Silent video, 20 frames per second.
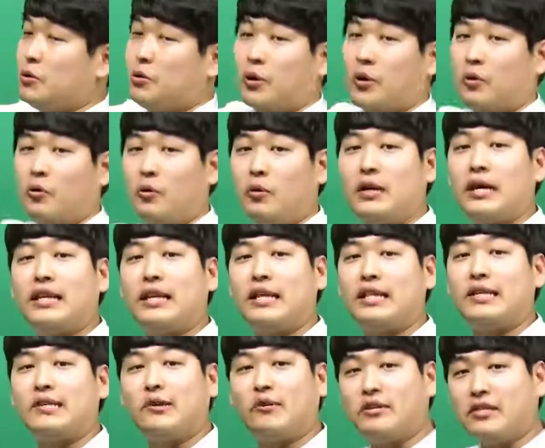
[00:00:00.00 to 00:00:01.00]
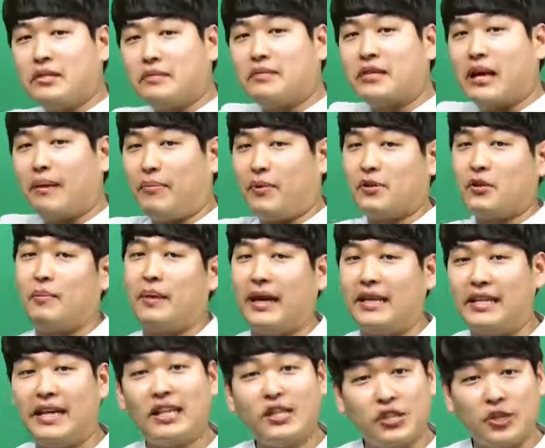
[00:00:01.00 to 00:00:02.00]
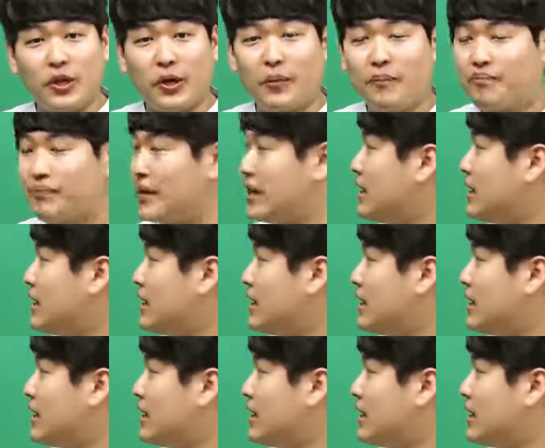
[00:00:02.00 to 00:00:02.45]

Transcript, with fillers: 이렇게 골라내는 연습을 앞에서 많이 했죠.